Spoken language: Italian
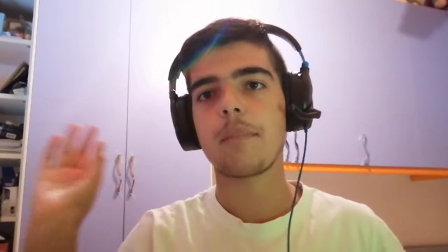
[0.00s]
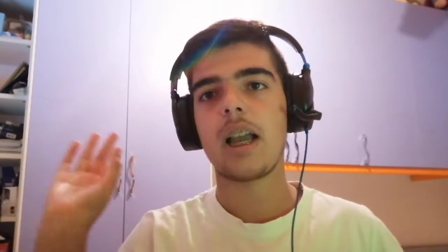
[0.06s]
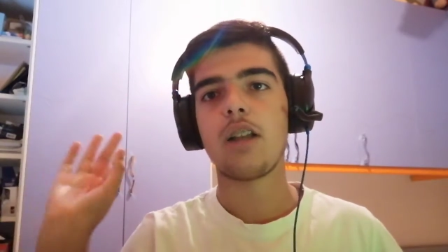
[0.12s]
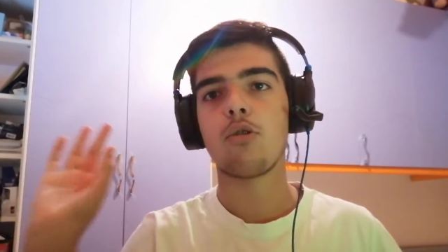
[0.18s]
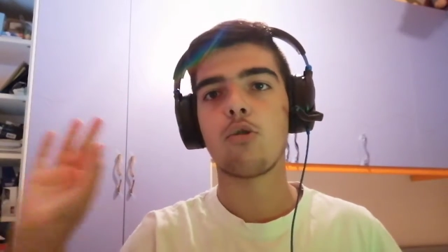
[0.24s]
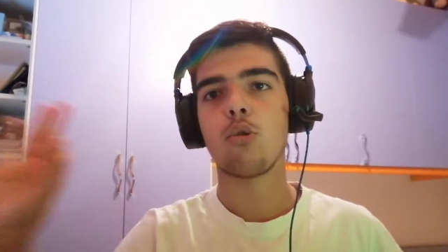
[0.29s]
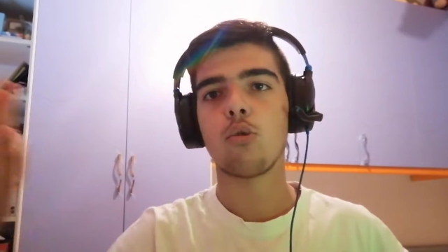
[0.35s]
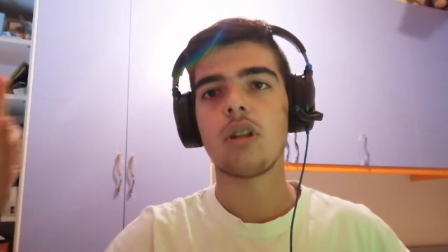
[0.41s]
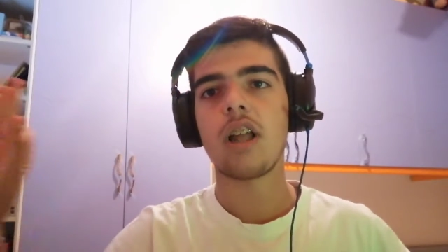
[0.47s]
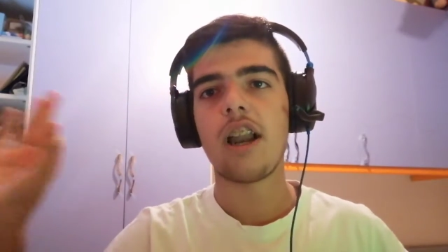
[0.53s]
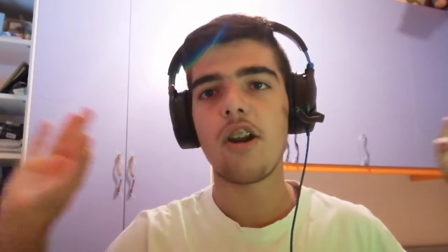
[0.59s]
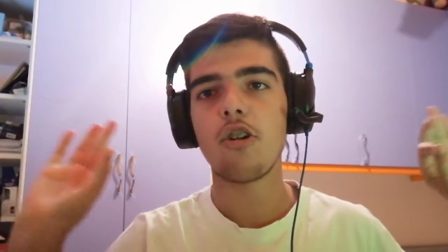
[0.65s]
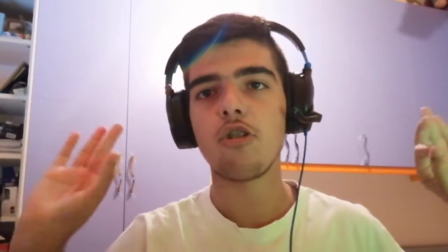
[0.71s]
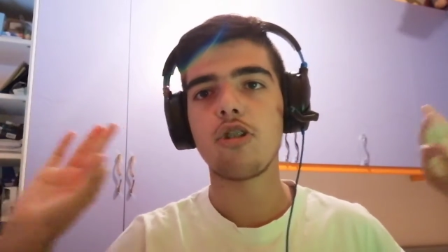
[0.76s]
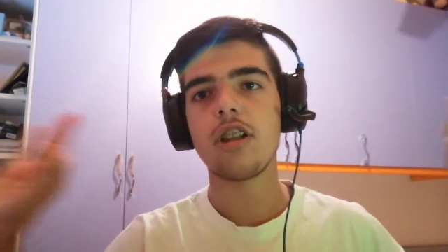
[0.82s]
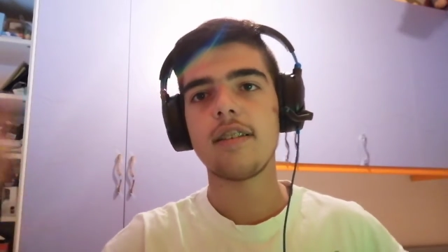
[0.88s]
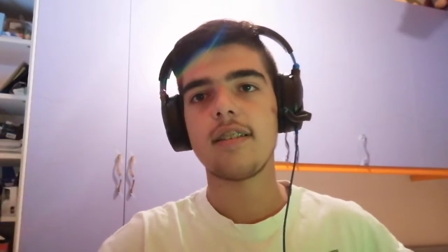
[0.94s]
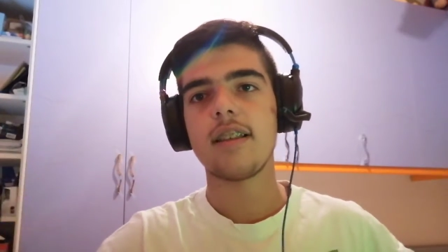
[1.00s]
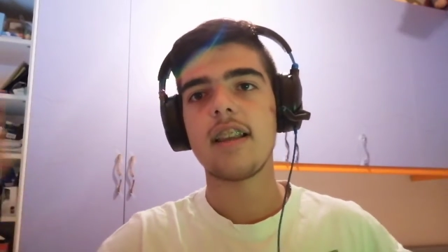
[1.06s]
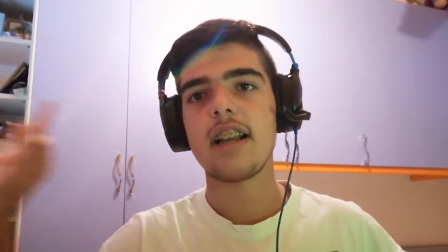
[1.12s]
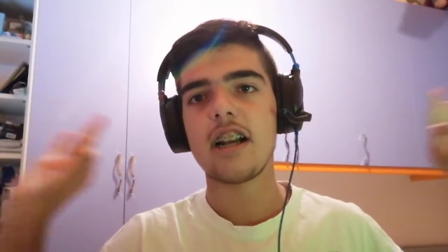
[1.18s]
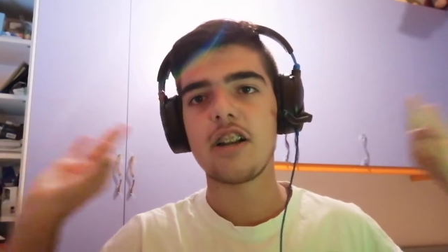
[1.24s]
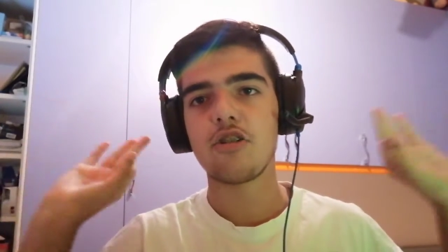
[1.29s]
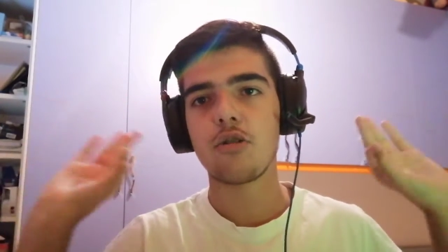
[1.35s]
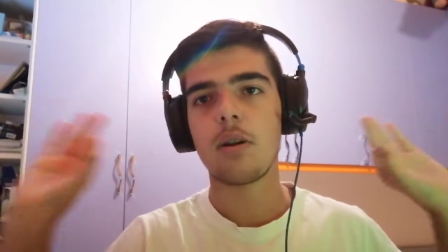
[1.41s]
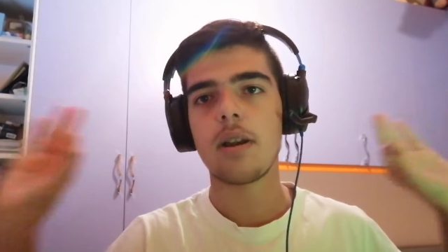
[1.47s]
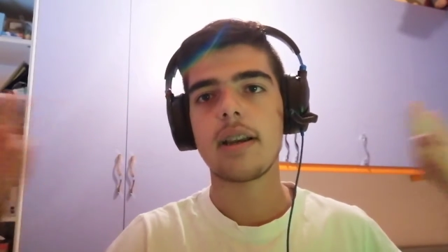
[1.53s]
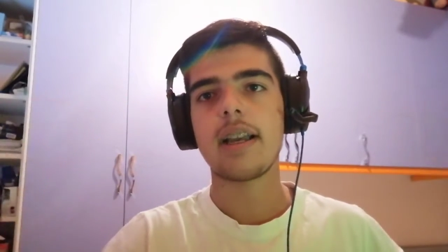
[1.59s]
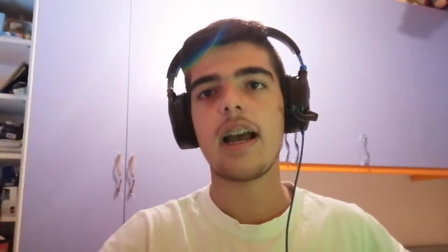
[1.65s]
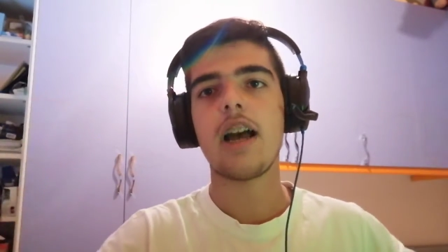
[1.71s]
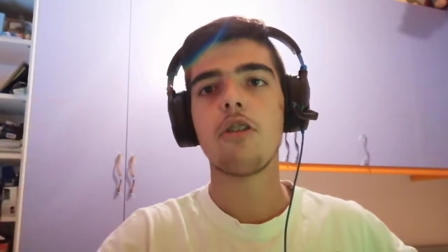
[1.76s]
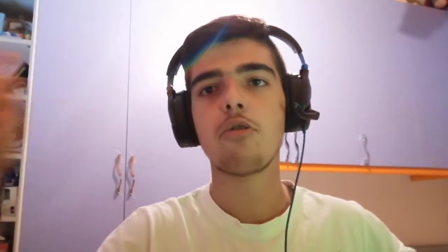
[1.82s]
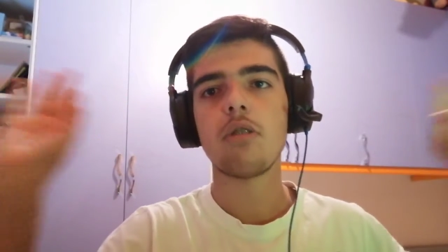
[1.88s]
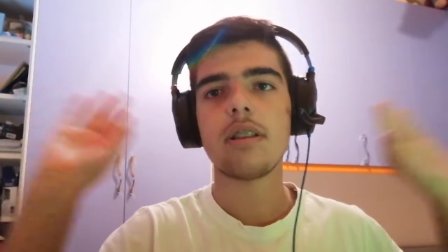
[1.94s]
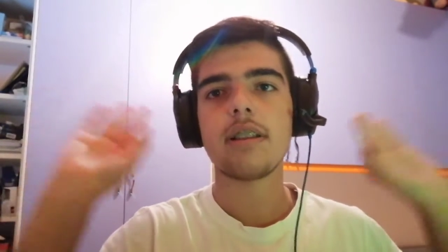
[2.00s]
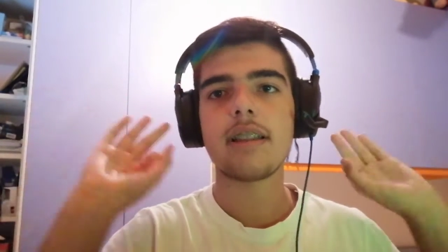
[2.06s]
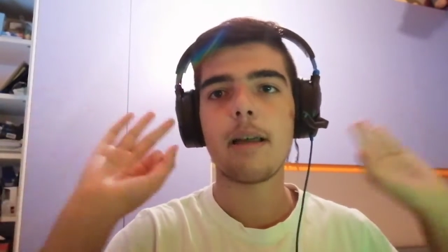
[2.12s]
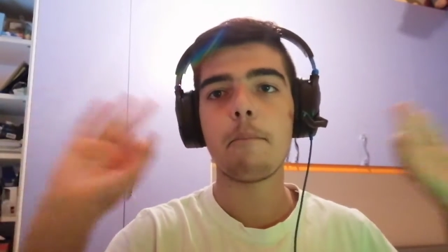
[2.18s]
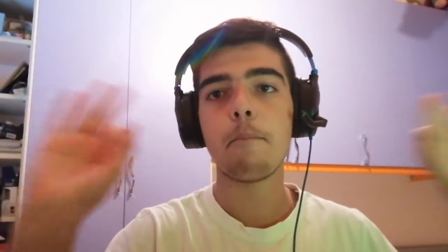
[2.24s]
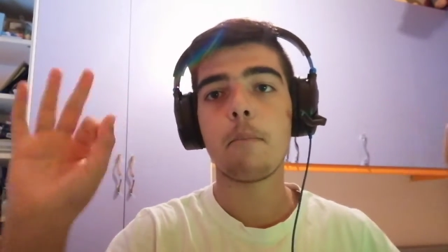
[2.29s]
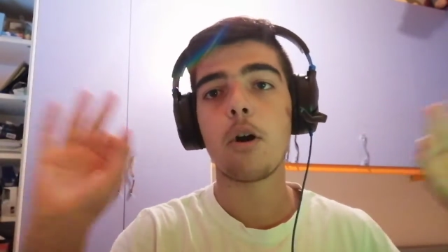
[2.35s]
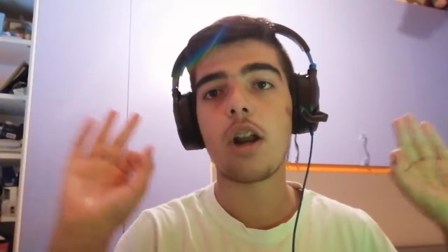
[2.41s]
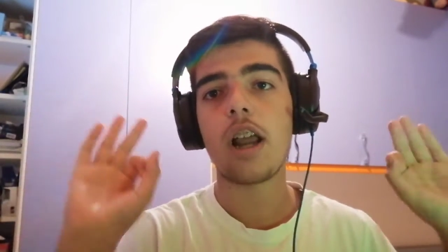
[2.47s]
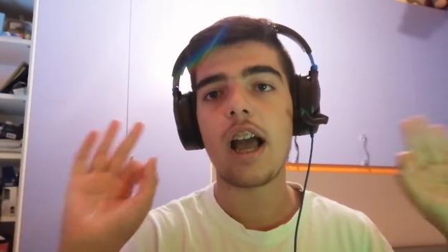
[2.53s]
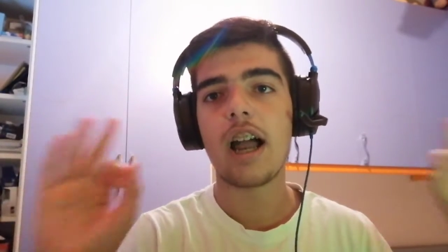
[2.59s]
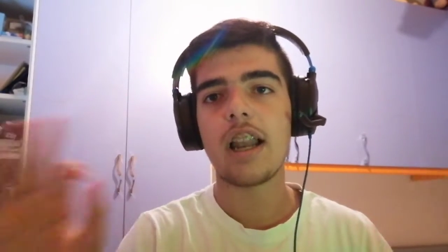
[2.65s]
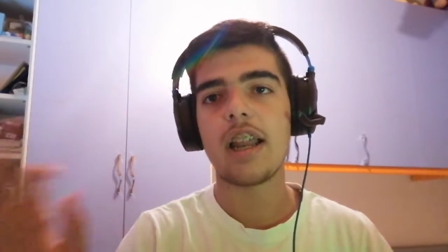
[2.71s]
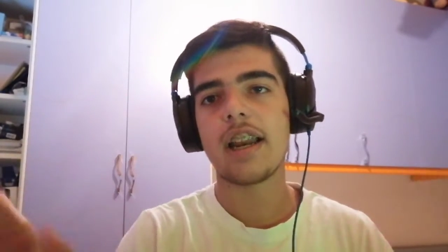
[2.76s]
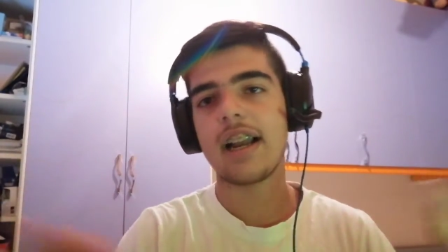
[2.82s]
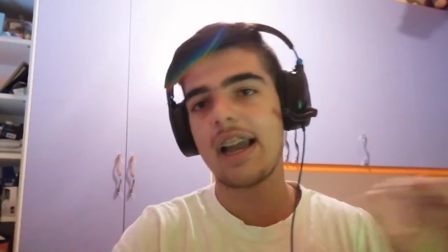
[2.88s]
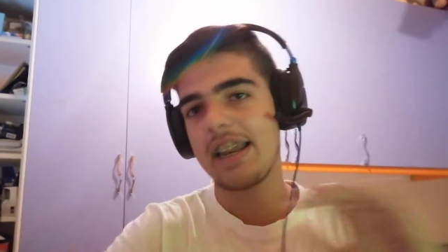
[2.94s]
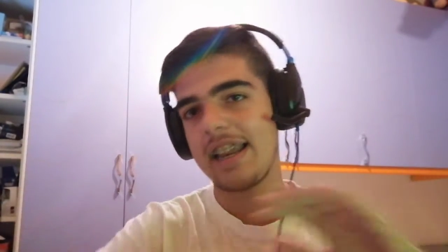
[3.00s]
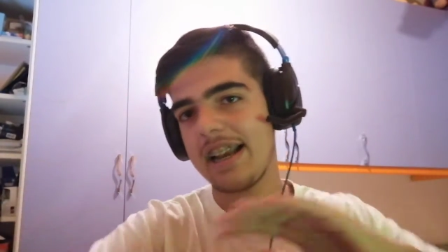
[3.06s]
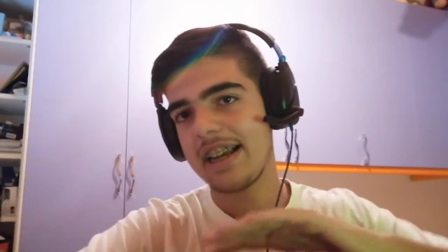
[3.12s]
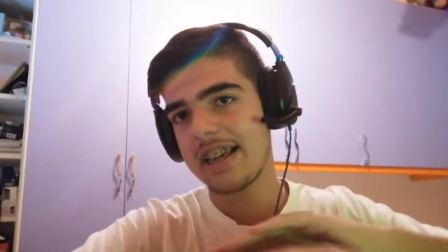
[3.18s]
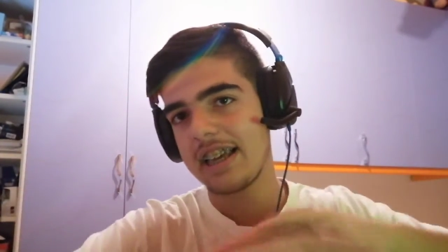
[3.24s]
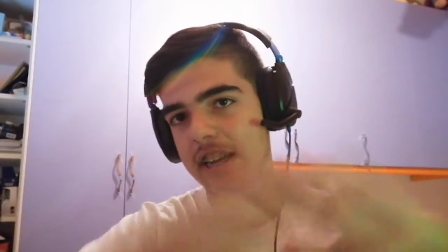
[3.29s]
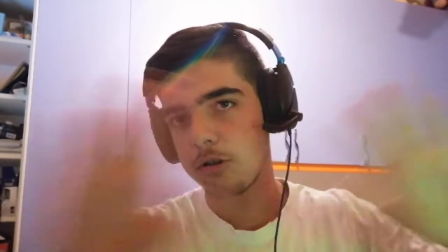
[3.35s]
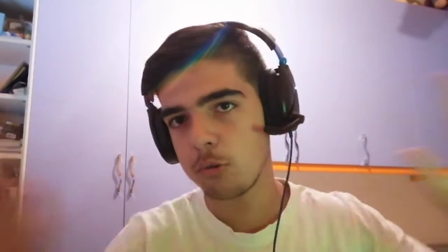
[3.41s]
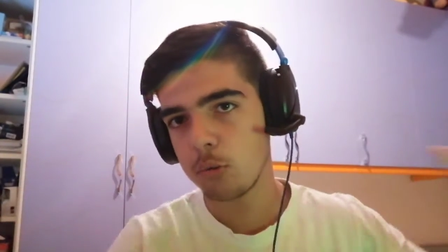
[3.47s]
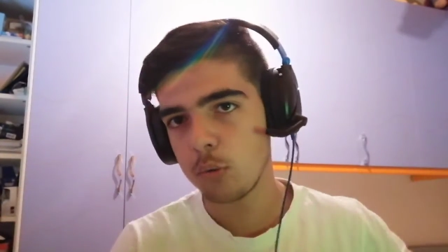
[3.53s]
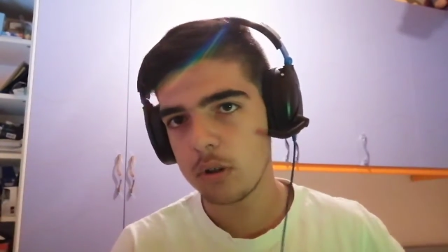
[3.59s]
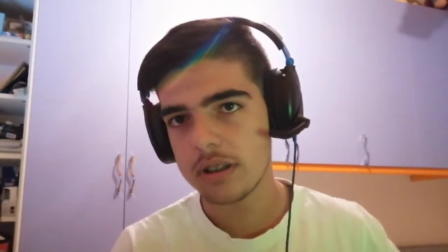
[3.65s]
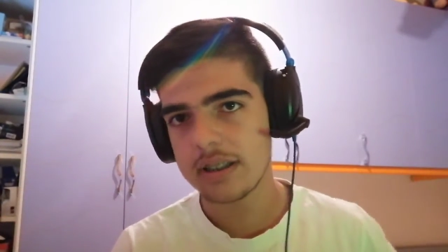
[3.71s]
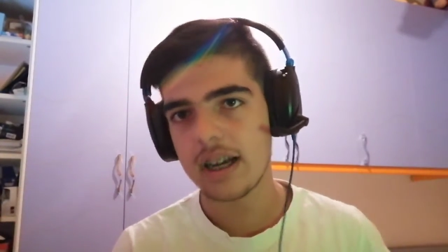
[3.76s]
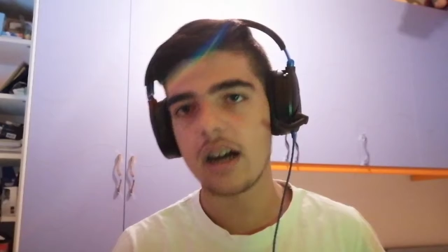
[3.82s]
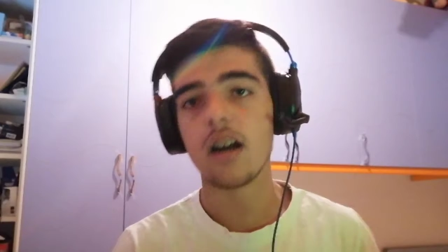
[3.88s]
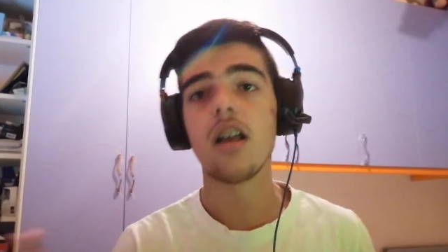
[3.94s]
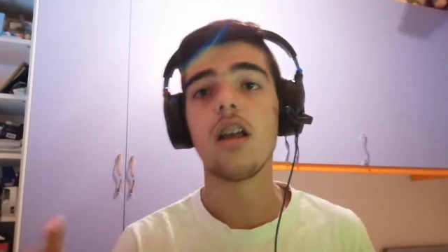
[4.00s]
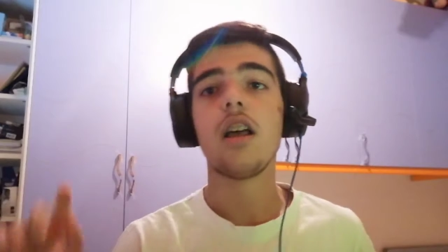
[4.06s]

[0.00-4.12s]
e tutte le notizie di calciomercato in tempo reale, raga, ed è gratuita